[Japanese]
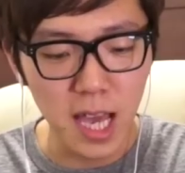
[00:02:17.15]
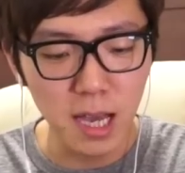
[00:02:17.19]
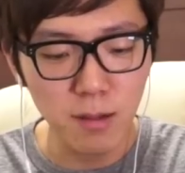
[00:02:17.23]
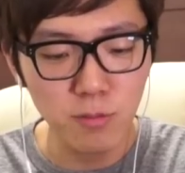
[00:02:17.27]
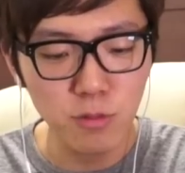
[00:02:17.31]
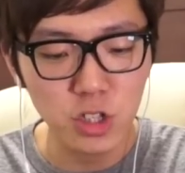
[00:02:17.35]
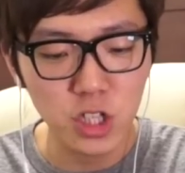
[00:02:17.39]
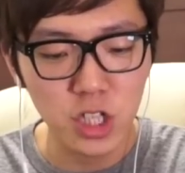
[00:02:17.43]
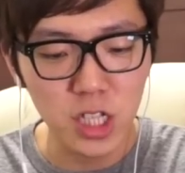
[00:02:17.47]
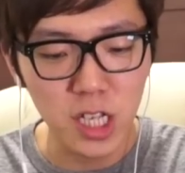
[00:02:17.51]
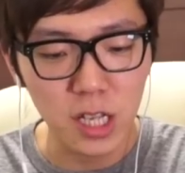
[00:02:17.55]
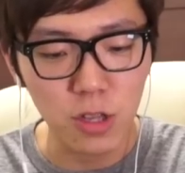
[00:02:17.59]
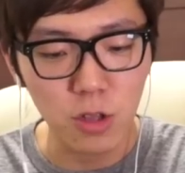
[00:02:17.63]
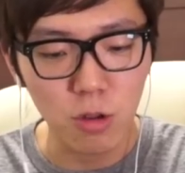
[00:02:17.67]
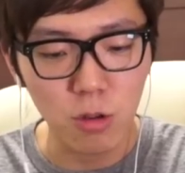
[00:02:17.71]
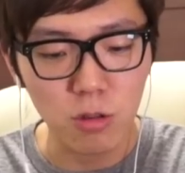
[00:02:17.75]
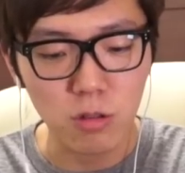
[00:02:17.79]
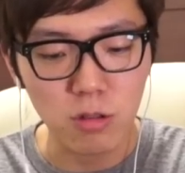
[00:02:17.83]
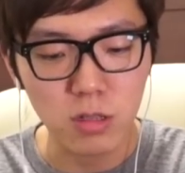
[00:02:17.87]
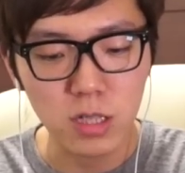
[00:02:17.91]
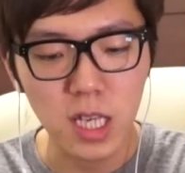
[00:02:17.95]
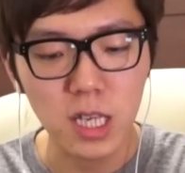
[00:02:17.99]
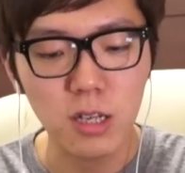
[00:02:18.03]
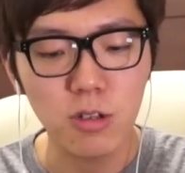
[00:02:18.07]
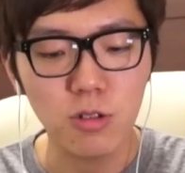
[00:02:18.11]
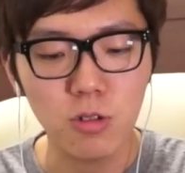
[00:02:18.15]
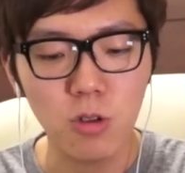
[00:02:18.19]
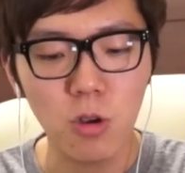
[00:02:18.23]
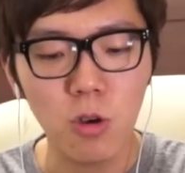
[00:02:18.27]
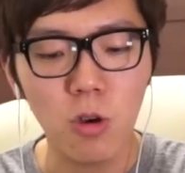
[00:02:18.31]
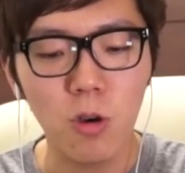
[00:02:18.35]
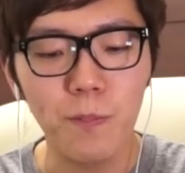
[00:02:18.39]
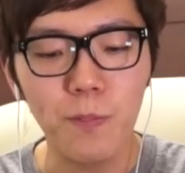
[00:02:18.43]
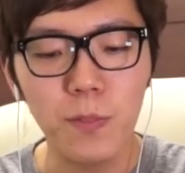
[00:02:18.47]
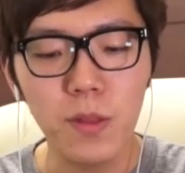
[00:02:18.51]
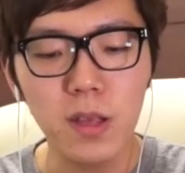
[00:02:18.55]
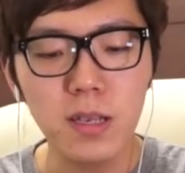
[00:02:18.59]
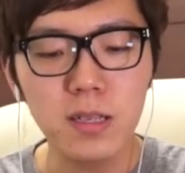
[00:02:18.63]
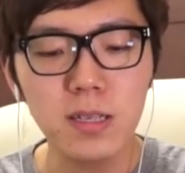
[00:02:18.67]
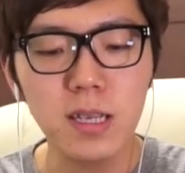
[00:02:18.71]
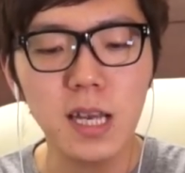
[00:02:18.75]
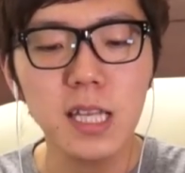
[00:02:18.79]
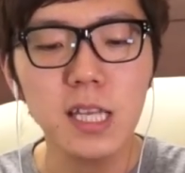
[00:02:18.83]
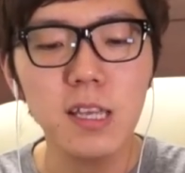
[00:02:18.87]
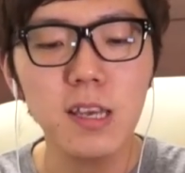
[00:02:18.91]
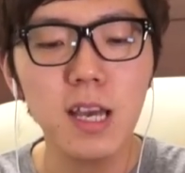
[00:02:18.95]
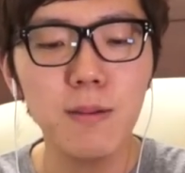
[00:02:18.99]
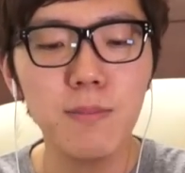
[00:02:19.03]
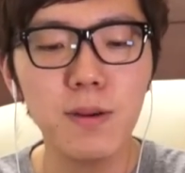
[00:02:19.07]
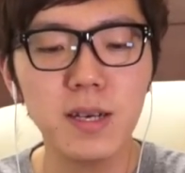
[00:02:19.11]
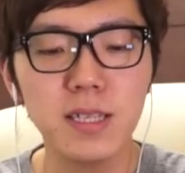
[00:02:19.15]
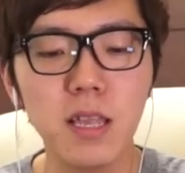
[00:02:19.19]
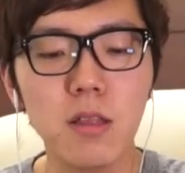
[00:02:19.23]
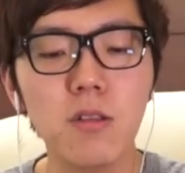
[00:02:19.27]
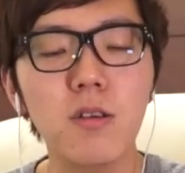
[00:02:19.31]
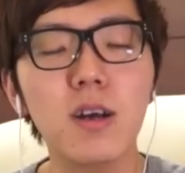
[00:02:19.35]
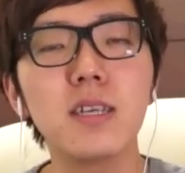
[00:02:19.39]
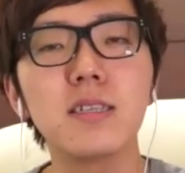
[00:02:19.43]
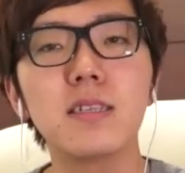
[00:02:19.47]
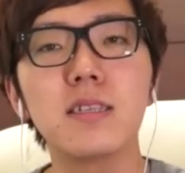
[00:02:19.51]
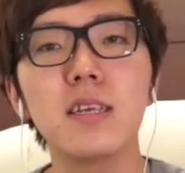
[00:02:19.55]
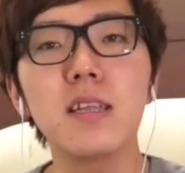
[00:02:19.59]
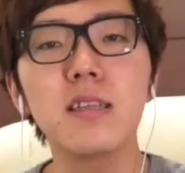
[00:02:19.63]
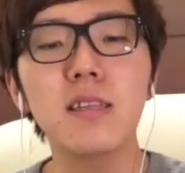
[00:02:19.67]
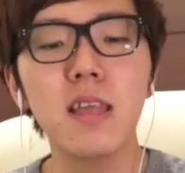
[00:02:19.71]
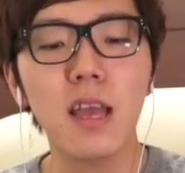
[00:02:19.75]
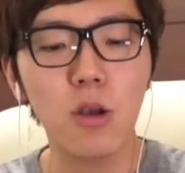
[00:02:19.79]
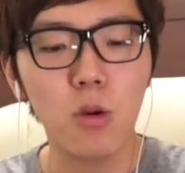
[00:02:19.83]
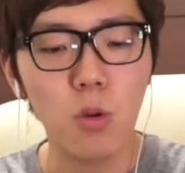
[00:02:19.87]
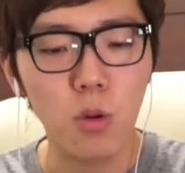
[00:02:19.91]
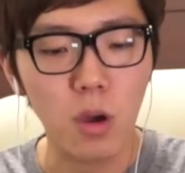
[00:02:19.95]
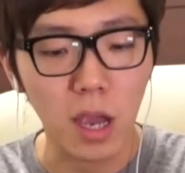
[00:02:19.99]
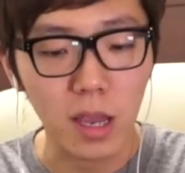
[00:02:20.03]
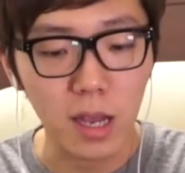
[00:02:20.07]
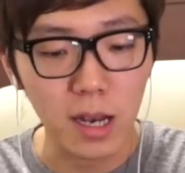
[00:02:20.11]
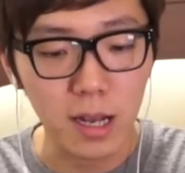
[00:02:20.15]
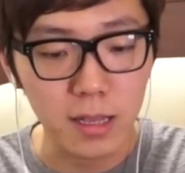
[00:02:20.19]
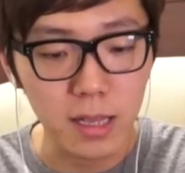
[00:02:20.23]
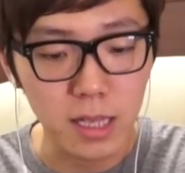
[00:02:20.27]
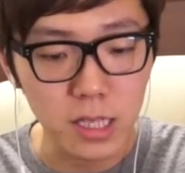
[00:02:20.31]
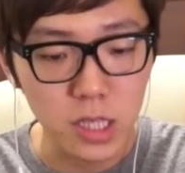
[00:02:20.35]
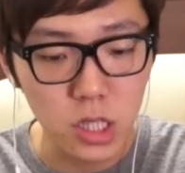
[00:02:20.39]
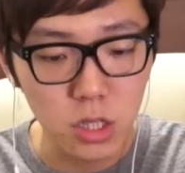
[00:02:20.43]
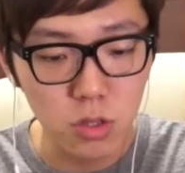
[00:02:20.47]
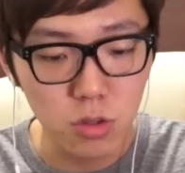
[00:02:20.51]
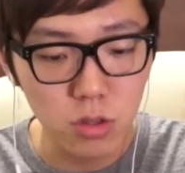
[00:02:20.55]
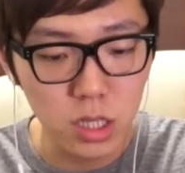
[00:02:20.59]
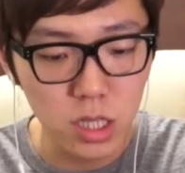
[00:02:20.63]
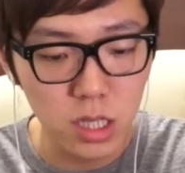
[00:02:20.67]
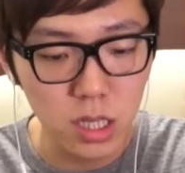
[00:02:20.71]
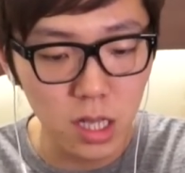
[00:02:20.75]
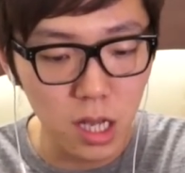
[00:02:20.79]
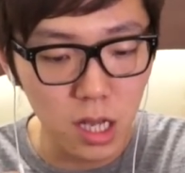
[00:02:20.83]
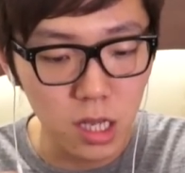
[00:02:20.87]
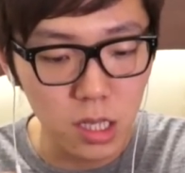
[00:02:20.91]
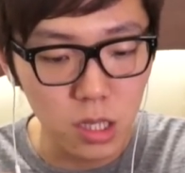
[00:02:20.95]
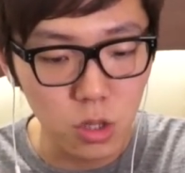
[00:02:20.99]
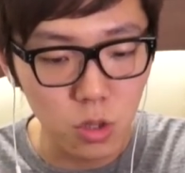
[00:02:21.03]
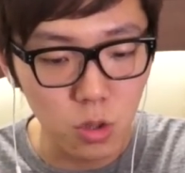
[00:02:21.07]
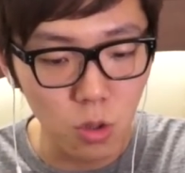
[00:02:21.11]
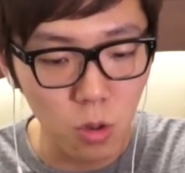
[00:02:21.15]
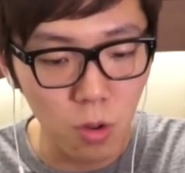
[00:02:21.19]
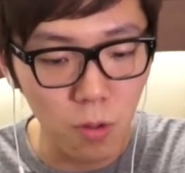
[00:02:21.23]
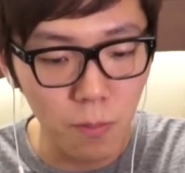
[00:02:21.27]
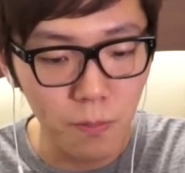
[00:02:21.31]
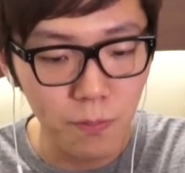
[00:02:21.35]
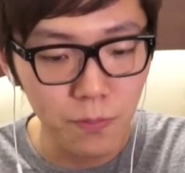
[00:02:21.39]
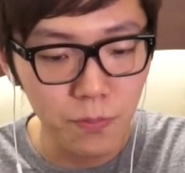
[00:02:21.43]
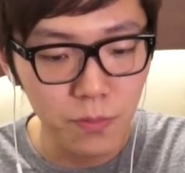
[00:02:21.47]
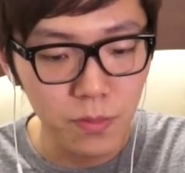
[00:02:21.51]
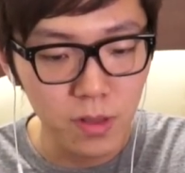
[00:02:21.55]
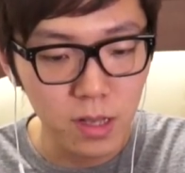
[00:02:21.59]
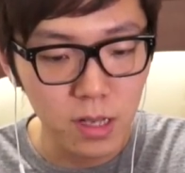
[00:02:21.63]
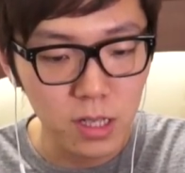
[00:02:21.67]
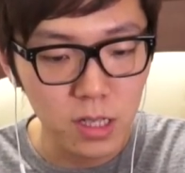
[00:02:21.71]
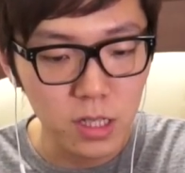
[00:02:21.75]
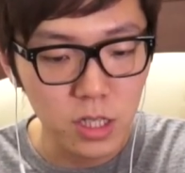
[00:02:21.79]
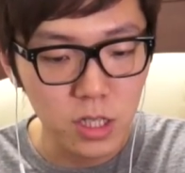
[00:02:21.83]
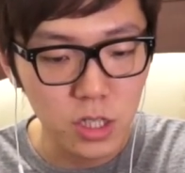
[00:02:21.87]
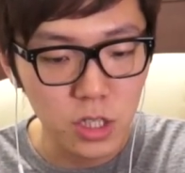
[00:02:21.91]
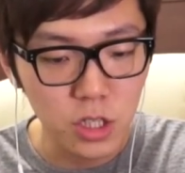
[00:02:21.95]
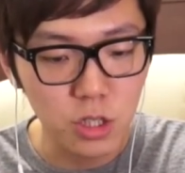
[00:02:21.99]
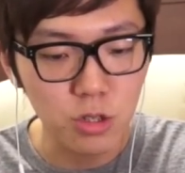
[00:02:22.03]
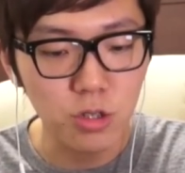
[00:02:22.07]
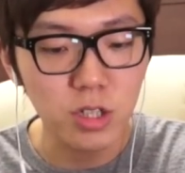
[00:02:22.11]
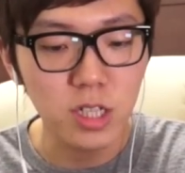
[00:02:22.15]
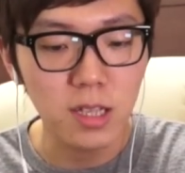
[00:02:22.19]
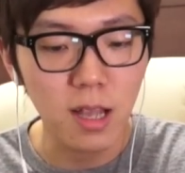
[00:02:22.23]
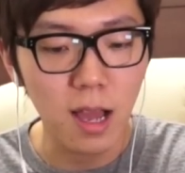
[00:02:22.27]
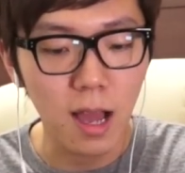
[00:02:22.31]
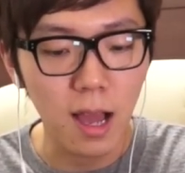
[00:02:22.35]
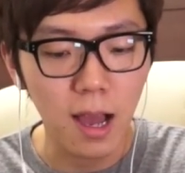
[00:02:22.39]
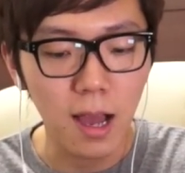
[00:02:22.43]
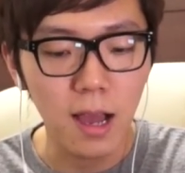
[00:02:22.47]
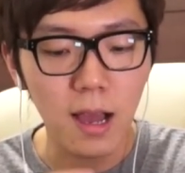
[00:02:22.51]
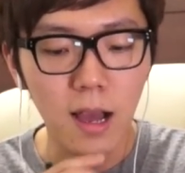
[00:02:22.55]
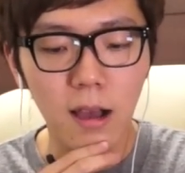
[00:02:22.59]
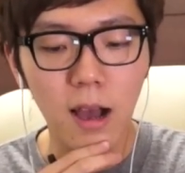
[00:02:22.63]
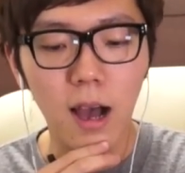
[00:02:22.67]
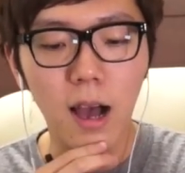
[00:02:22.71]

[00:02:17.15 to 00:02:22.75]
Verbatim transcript: ヤムチャのスキルとサーティワンバステとか全体攻撃なんでじゅうにターンとじゅうにターン。